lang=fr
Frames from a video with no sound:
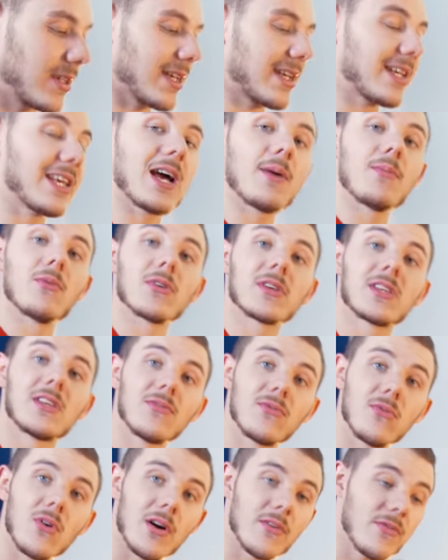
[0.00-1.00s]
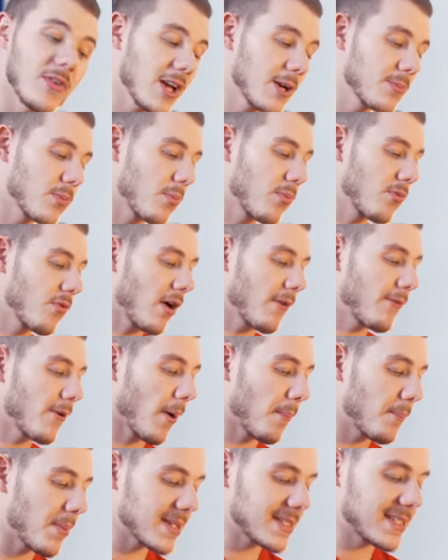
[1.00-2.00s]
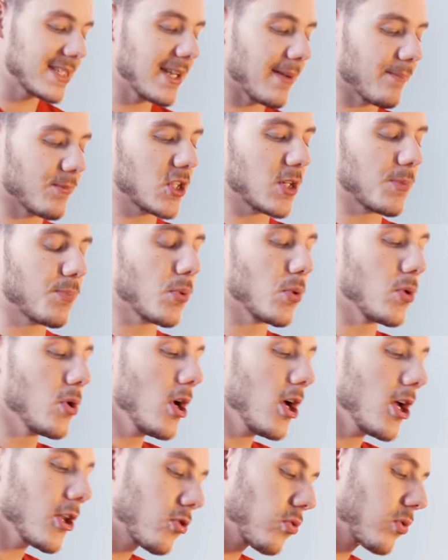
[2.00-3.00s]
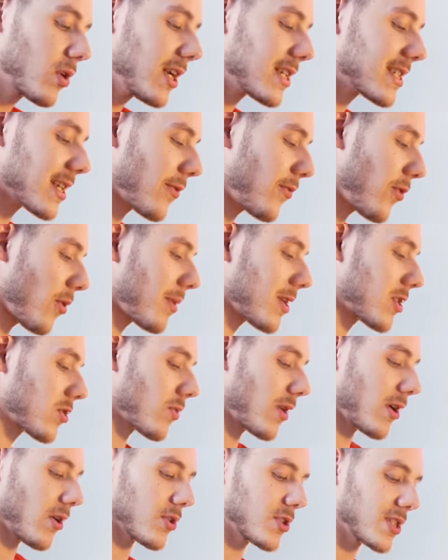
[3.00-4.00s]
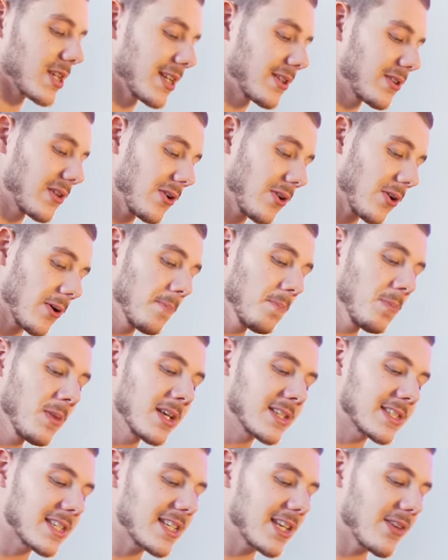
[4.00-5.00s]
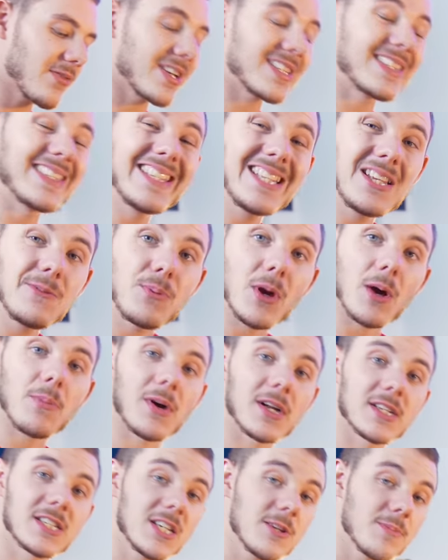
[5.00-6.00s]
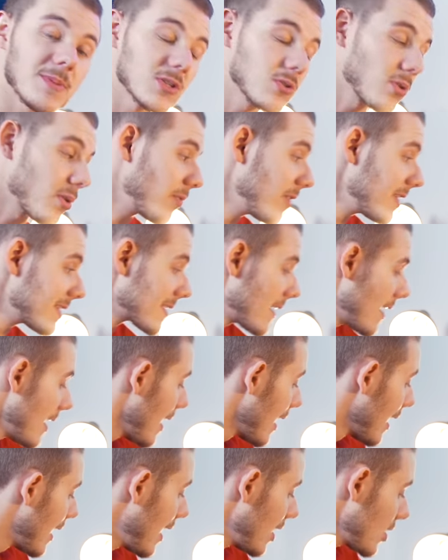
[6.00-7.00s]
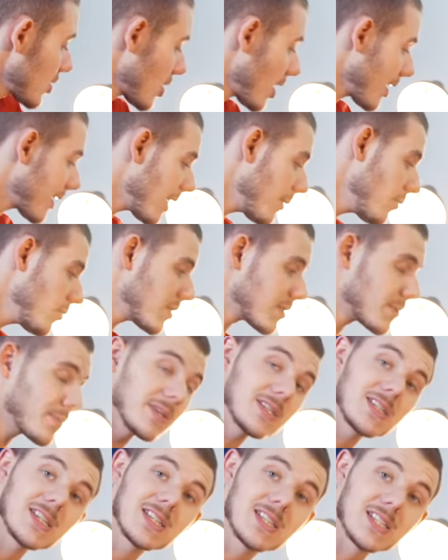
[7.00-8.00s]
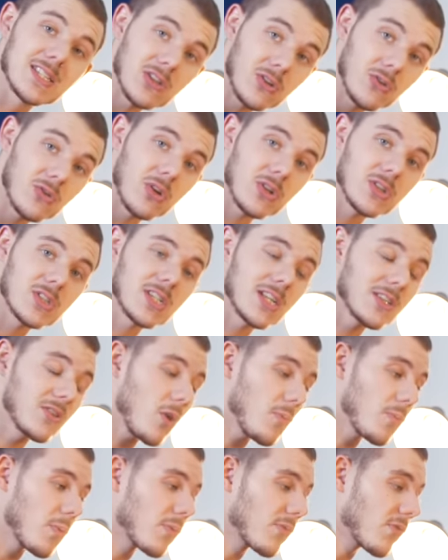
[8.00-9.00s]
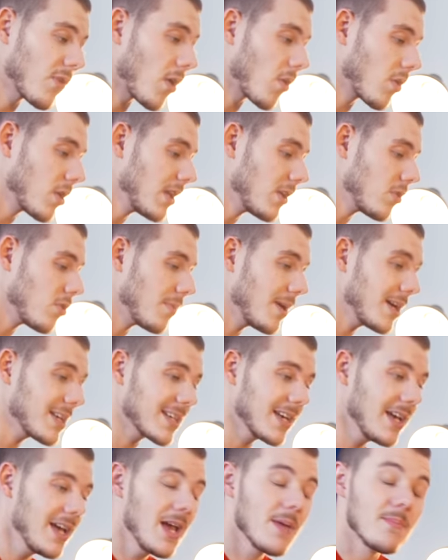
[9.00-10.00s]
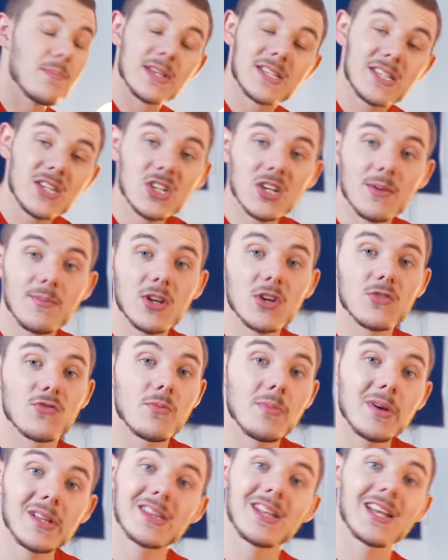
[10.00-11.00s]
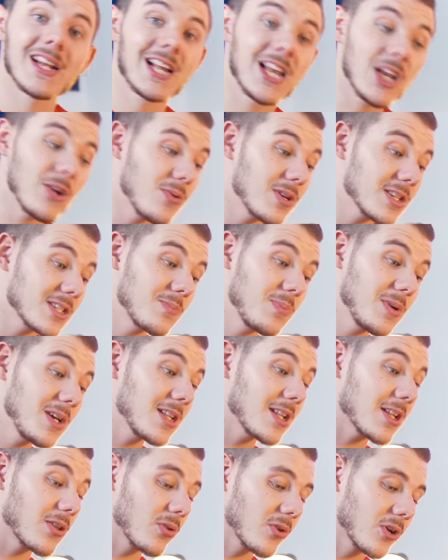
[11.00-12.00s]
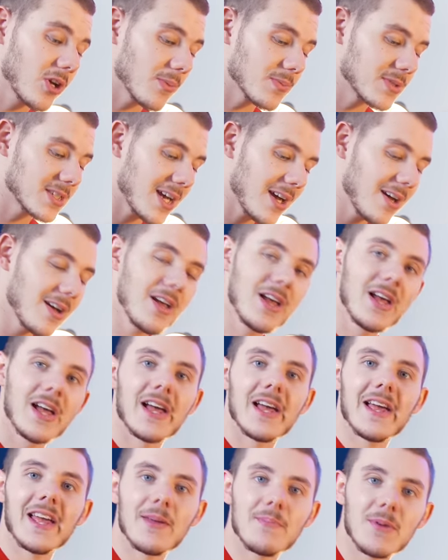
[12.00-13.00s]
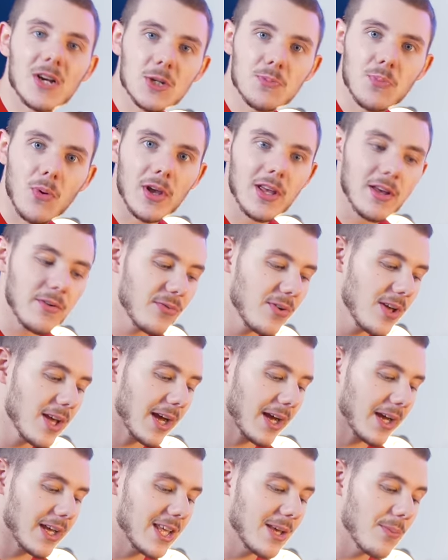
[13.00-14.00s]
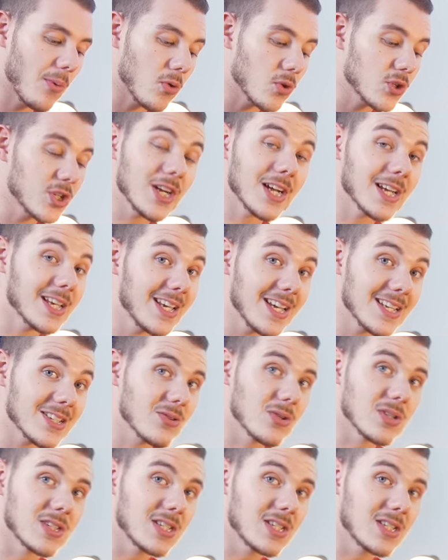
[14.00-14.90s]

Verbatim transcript: des câbles qui vont avec pour pouvoir faire passer un petit peu toutes les informations à l'ordinateur. Ça, ça va être hyper pratique parce qu'en fait, là j'ai un câble USB-C qui sort de l'ordinateur pour pouvoir relier le Mac. Mais si jamais je veux mettre des clés USB et des trucs comme ça, et eh bah ben, je peux rien faire. Et brancher un casque